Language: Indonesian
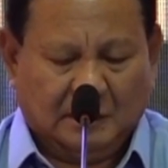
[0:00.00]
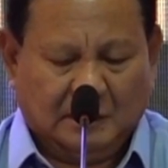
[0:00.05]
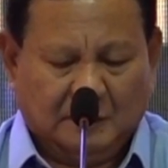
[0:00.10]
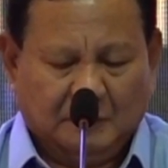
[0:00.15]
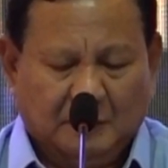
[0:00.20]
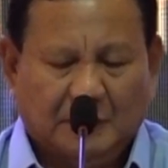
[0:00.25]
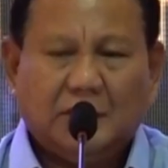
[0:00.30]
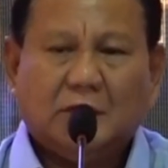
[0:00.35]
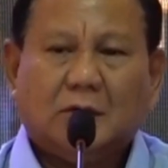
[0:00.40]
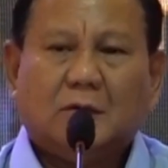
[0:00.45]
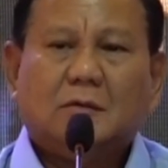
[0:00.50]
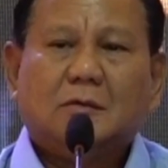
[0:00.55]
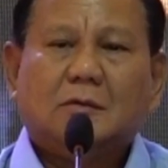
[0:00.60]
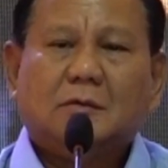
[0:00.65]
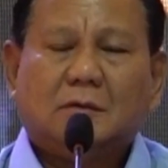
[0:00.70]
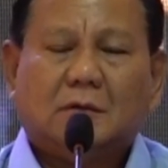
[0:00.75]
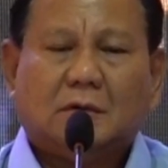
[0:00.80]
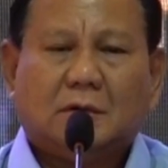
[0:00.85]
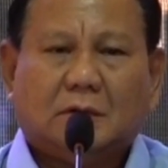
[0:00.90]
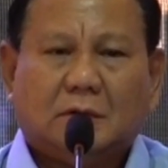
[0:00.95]

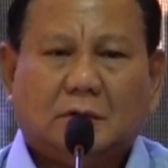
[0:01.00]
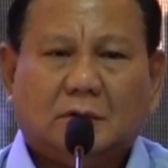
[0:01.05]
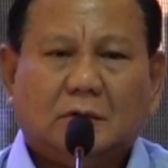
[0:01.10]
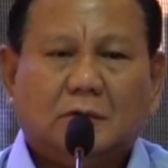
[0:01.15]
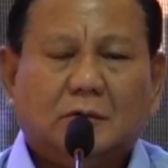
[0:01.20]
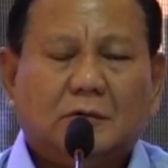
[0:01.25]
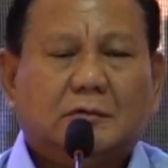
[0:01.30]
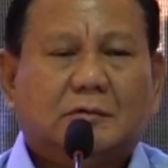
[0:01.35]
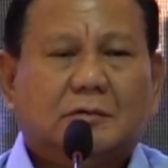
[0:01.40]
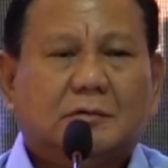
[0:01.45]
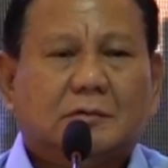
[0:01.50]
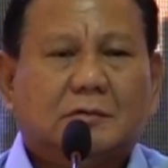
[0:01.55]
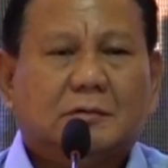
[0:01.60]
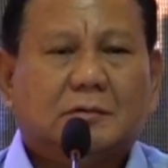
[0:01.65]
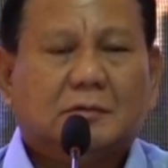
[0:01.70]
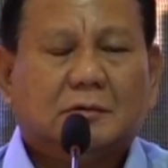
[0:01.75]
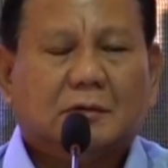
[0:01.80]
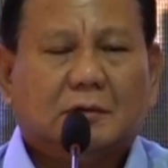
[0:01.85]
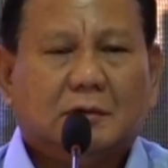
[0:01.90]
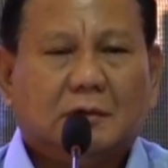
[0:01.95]
beliau lulus
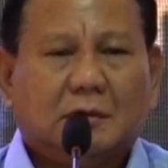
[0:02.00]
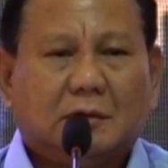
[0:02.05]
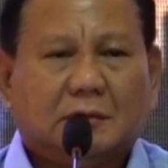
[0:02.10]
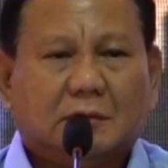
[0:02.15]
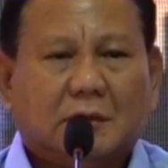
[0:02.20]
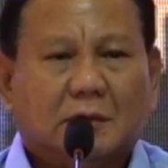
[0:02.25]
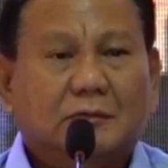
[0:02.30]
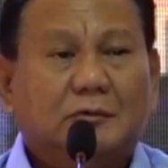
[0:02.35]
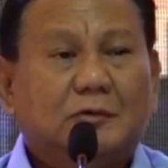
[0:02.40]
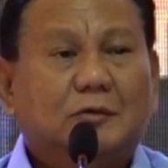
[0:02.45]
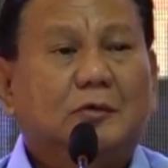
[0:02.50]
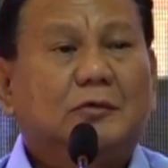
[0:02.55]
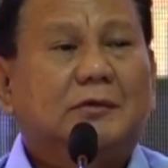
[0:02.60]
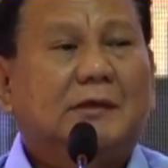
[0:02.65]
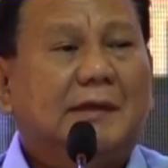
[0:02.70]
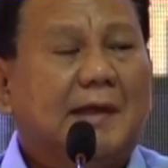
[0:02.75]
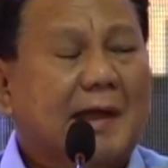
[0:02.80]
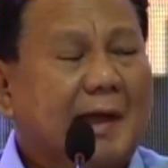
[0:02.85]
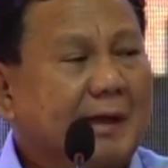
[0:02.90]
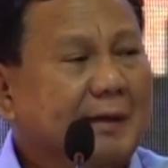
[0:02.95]
tahun
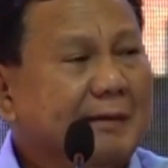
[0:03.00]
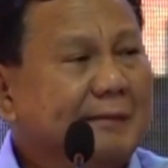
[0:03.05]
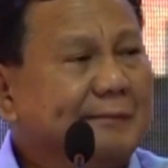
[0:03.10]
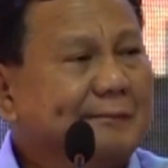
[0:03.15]
73.